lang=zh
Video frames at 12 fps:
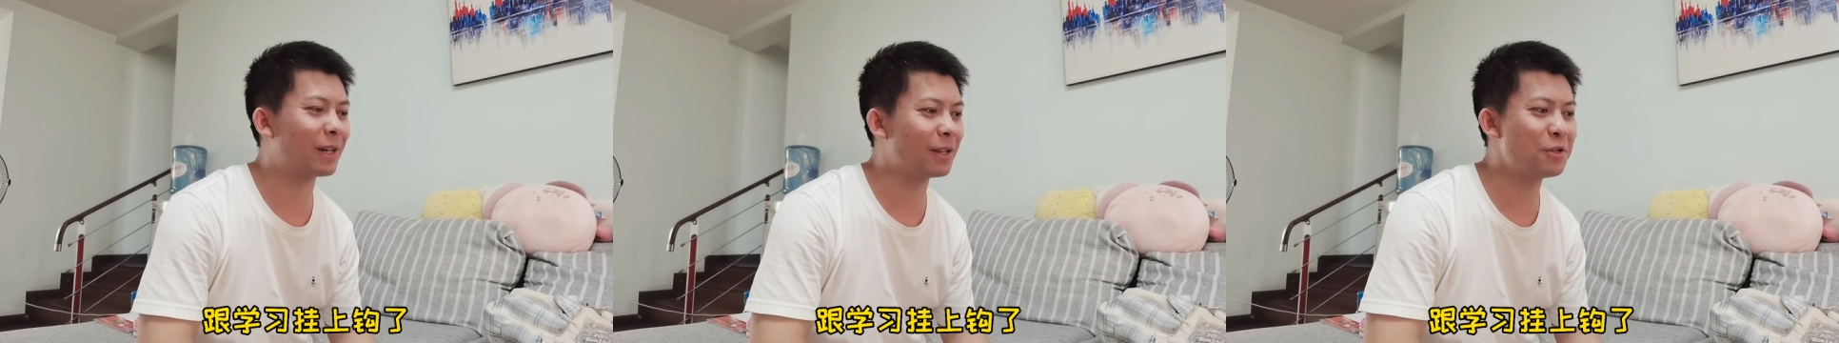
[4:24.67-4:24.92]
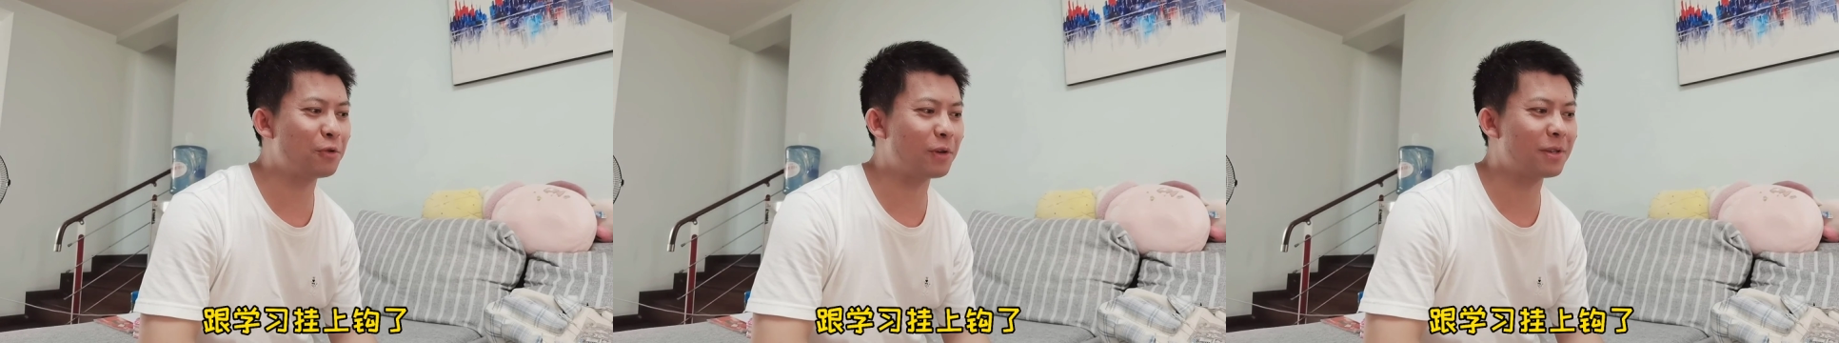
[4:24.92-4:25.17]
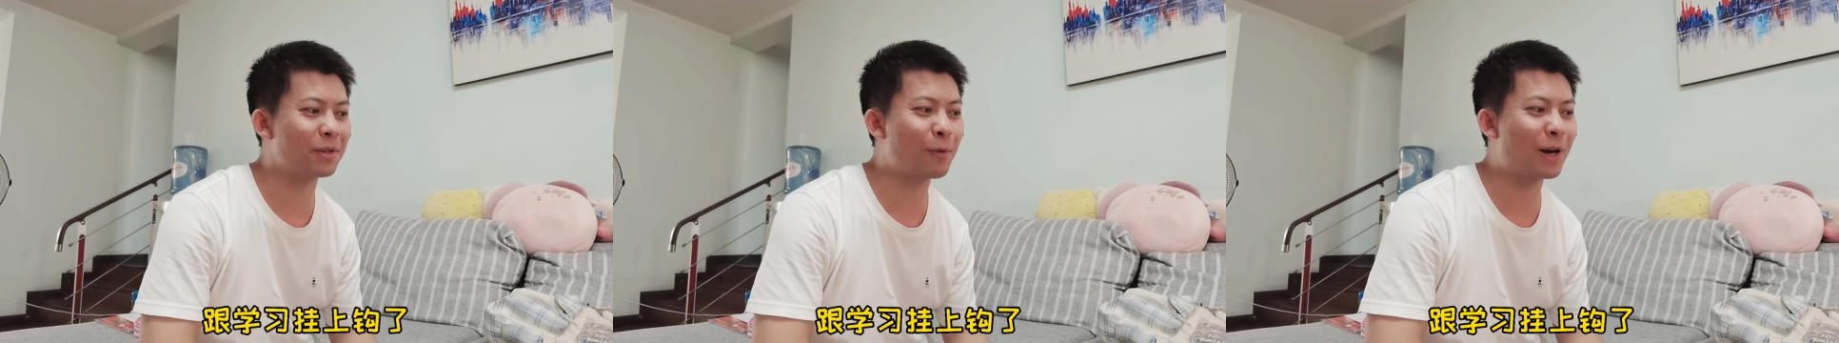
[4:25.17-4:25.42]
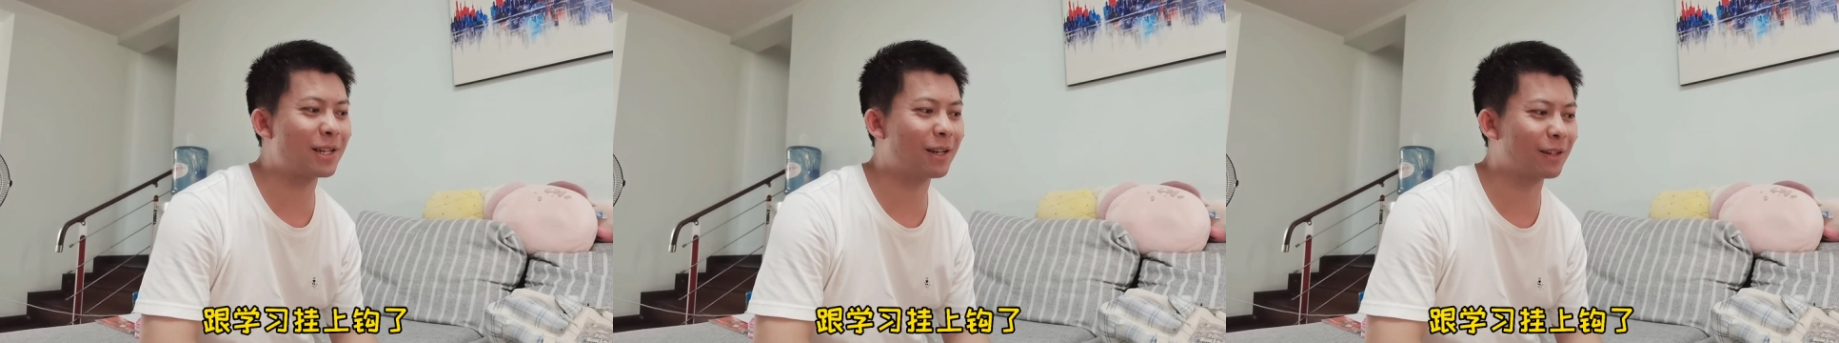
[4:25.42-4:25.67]
跟学习
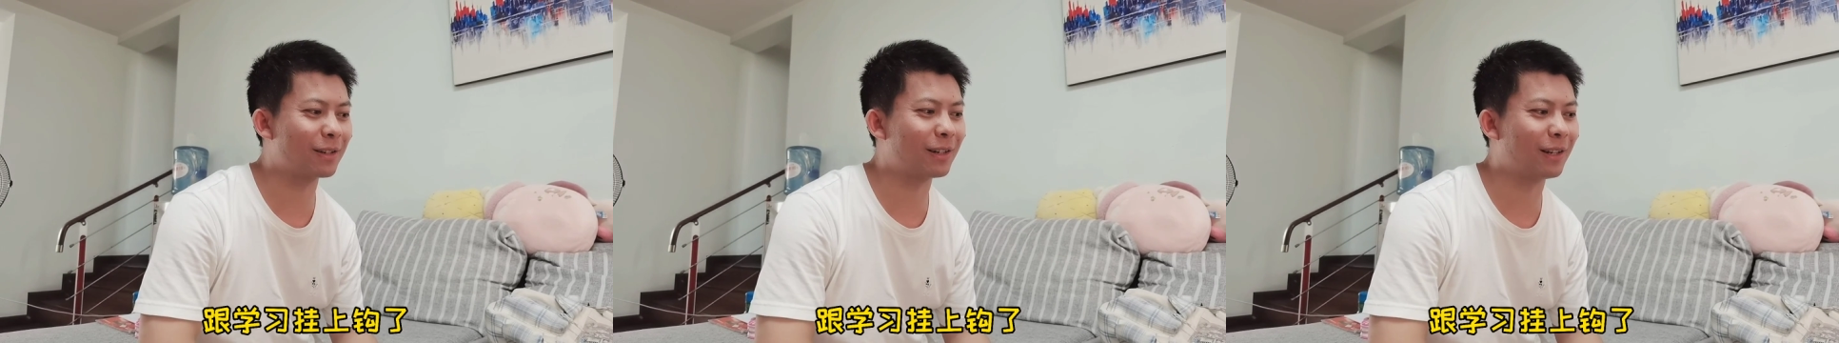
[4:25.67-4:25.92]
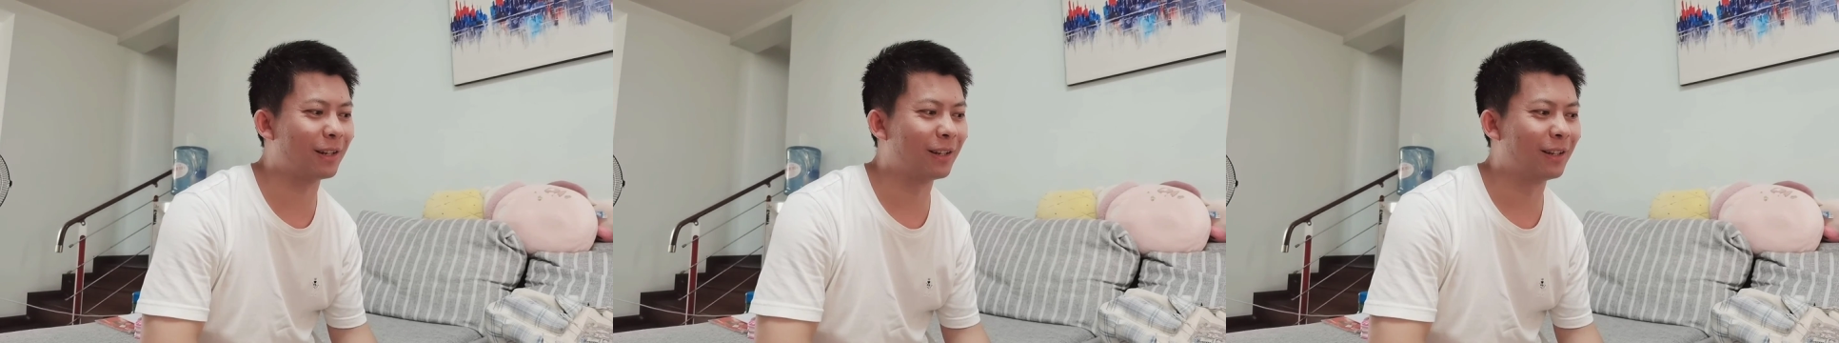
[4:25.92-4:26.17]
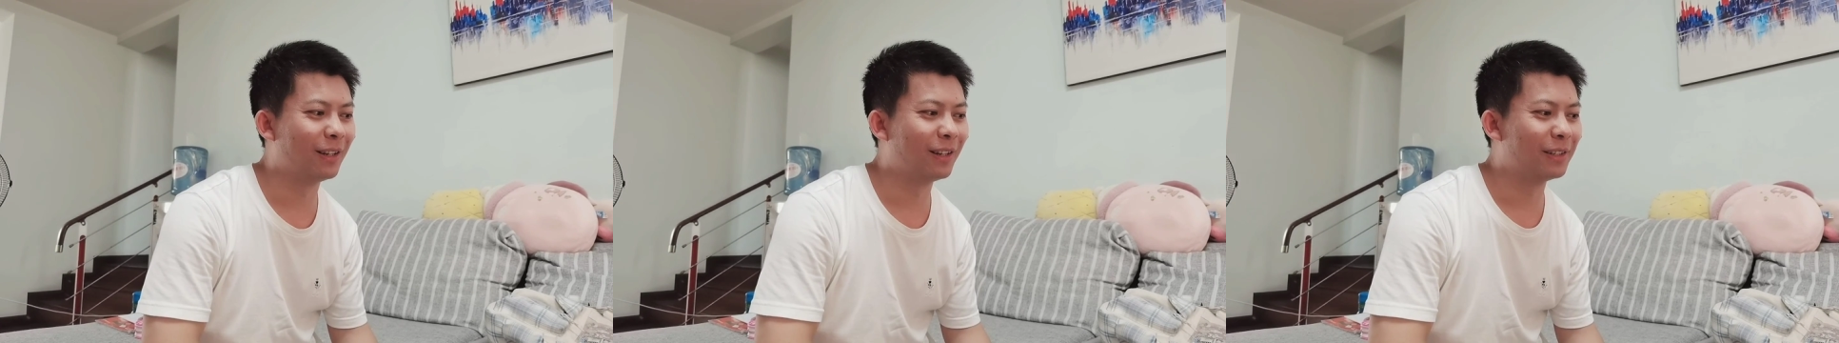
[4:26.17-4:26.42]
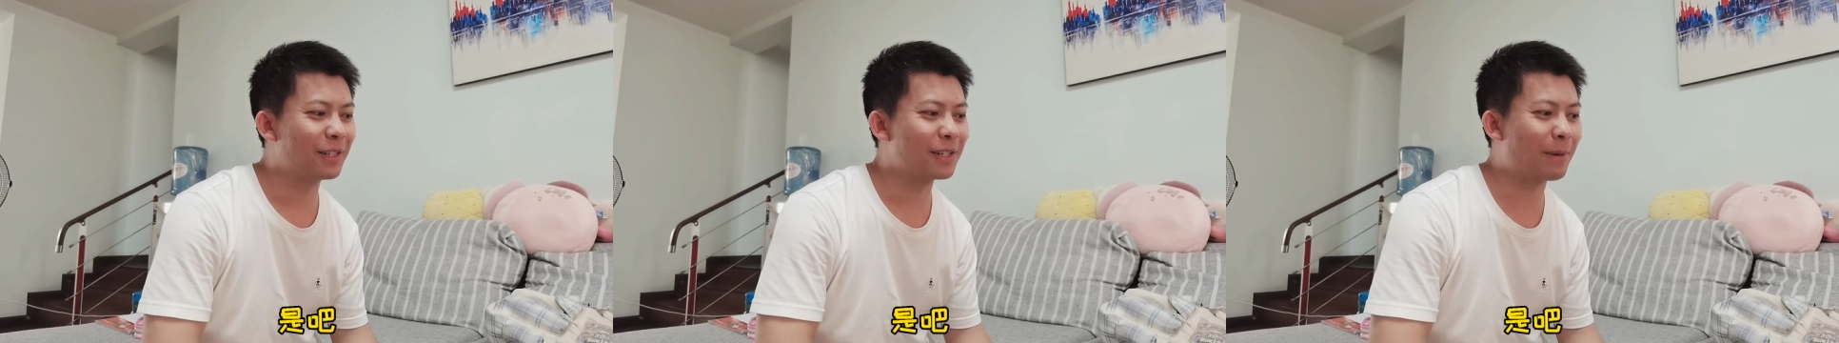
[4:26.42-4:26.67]
挂上根的，
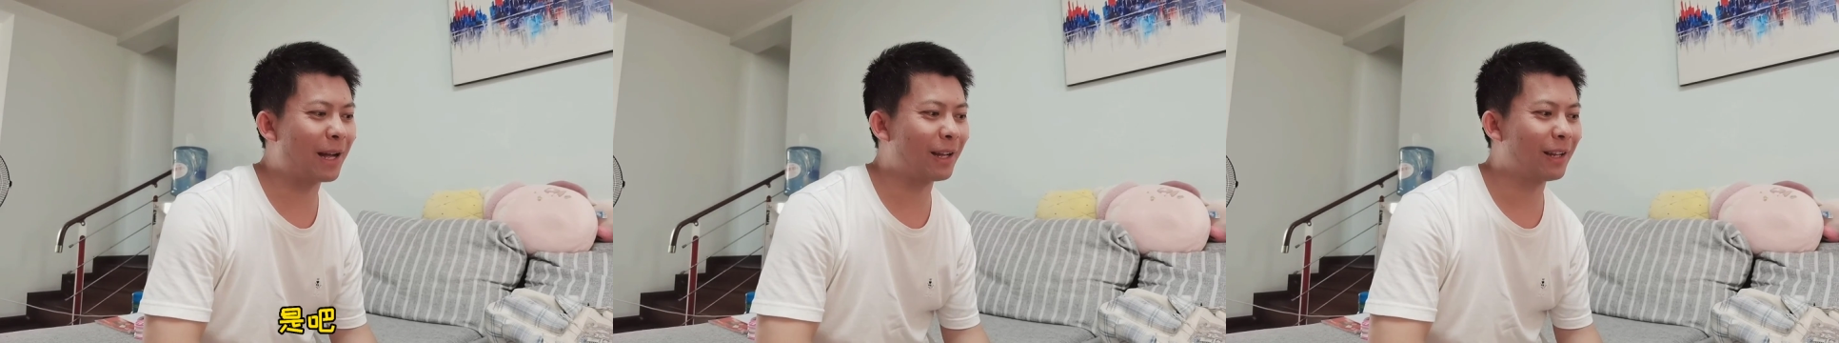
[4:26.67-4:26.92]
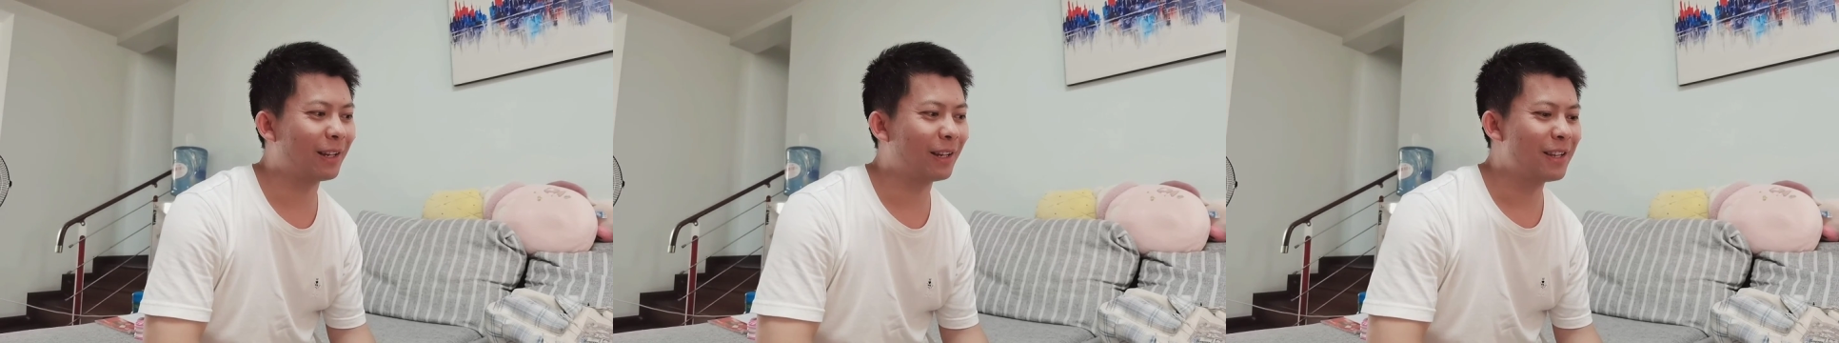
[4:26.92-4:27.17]
是吧？